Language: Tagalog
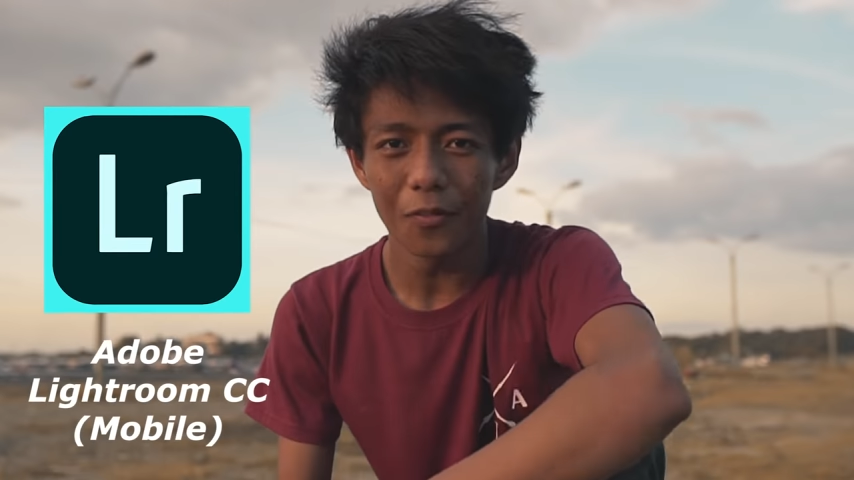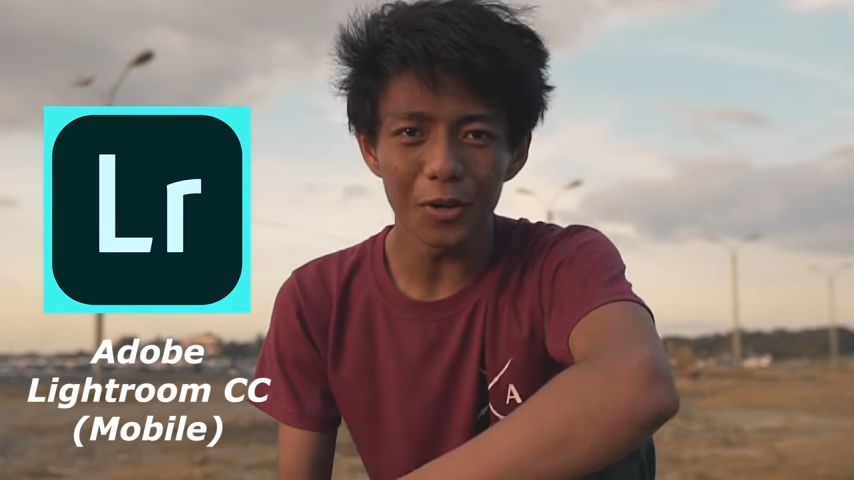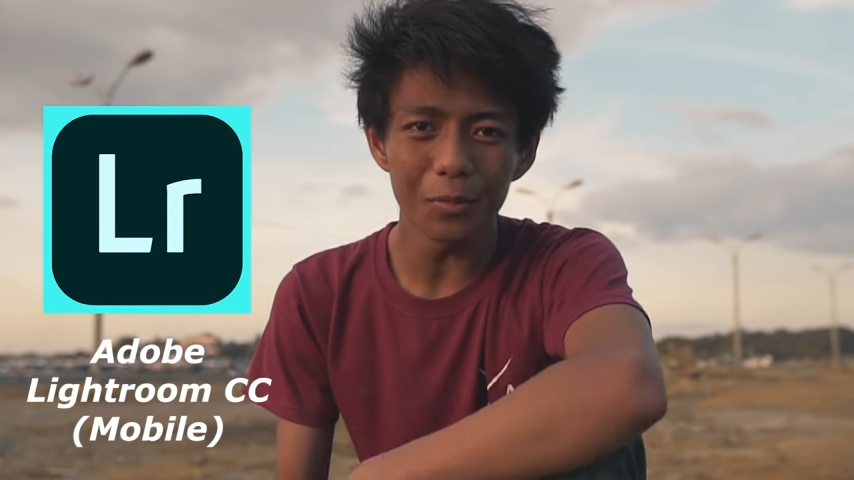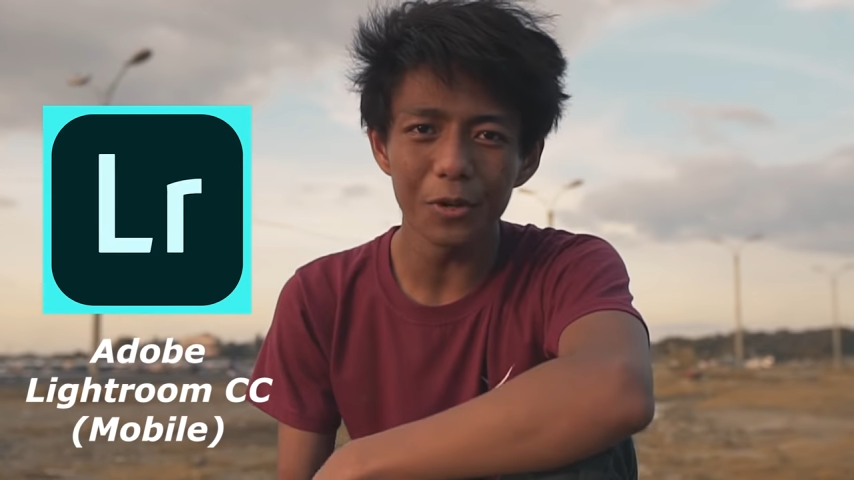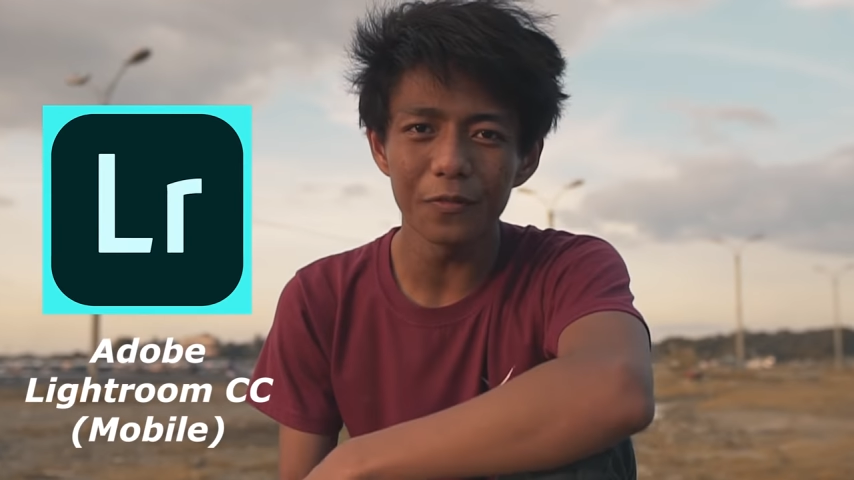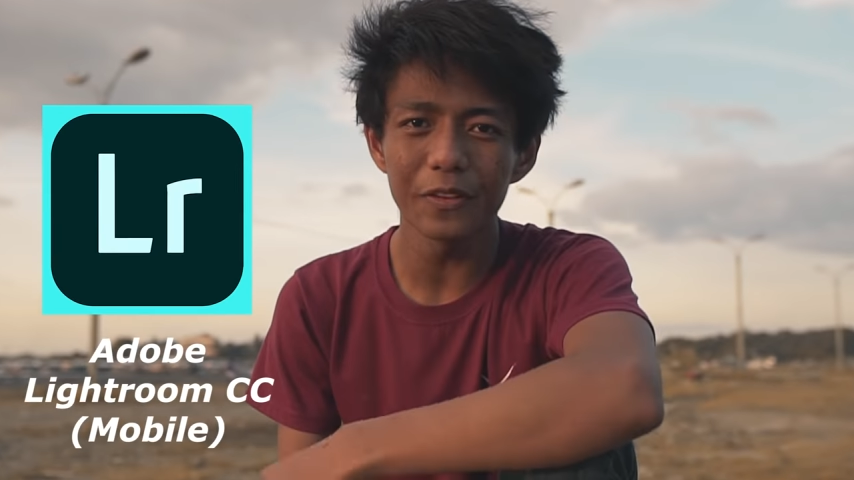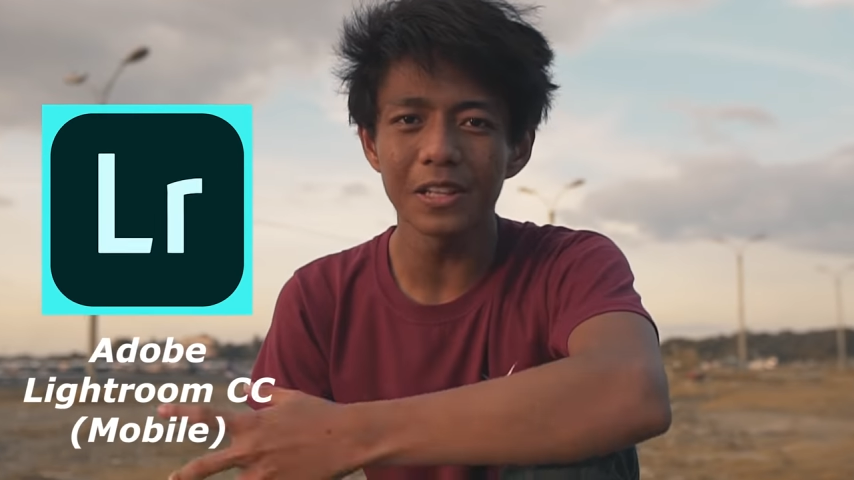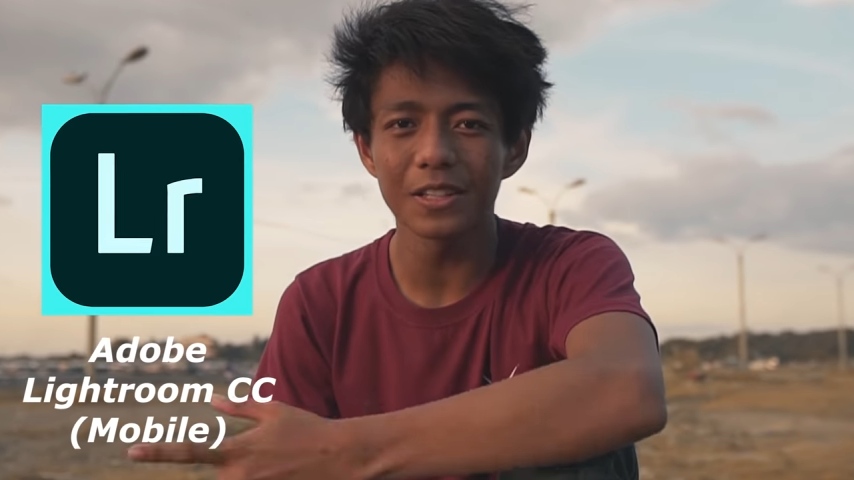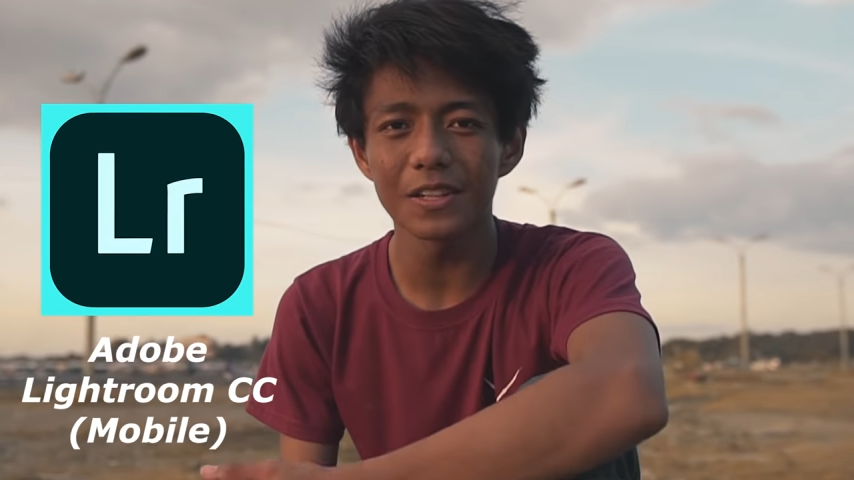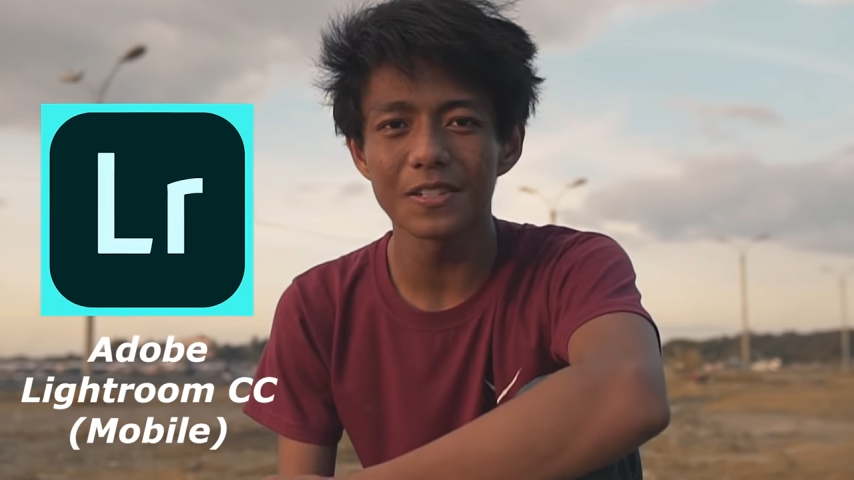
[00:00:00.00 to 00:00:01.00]
For more
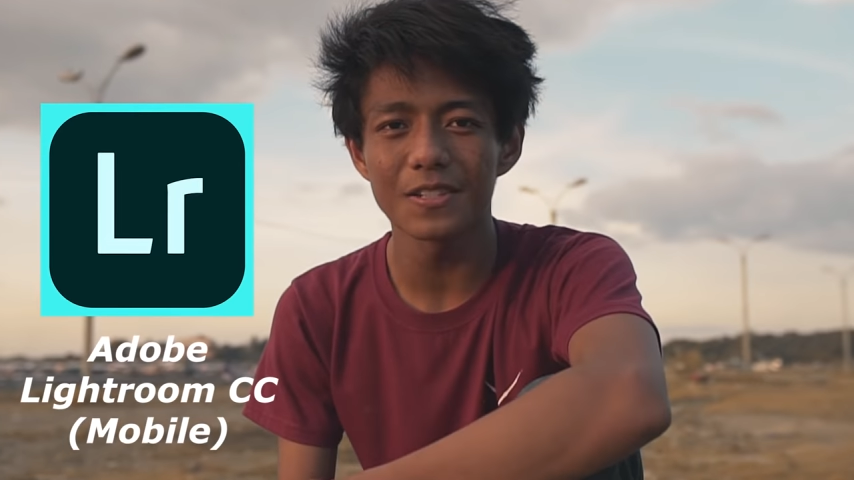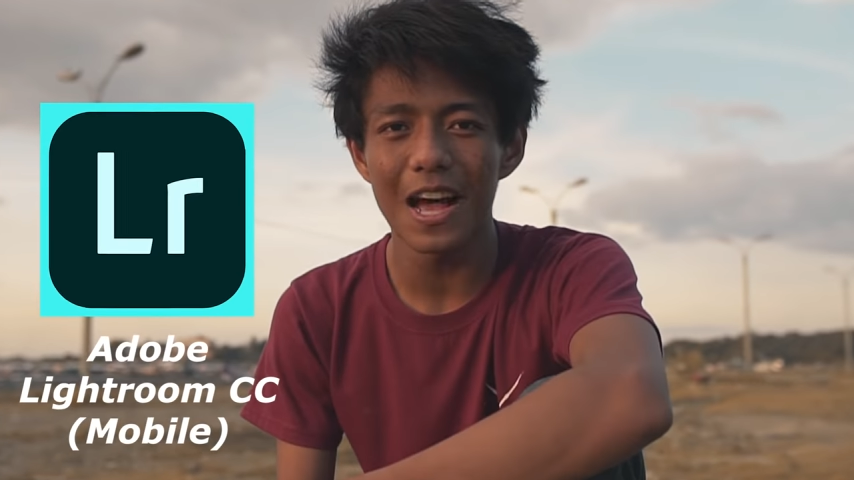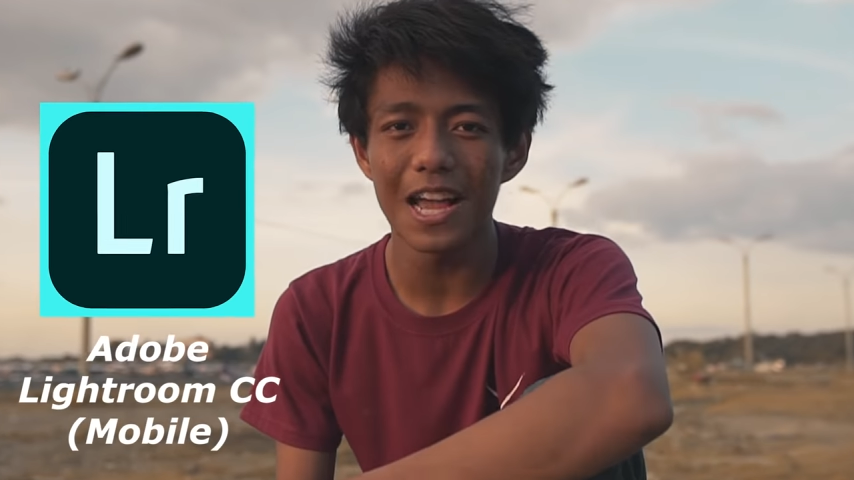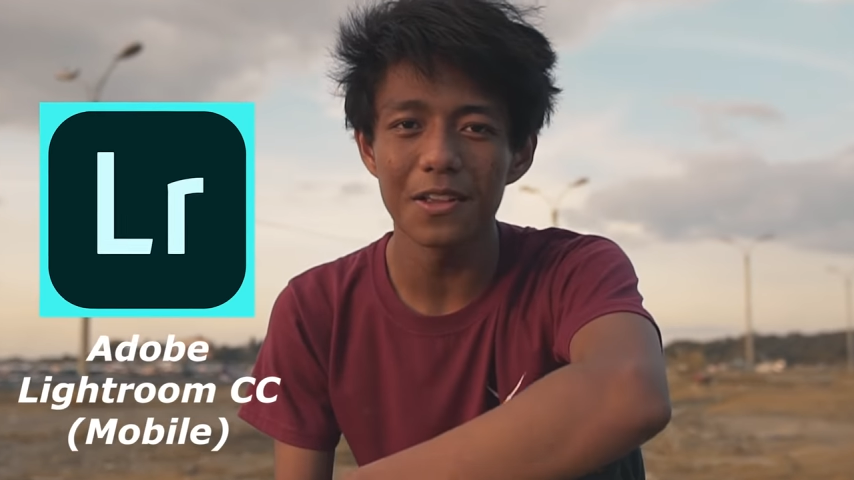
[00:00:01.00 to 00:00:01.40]
filters, I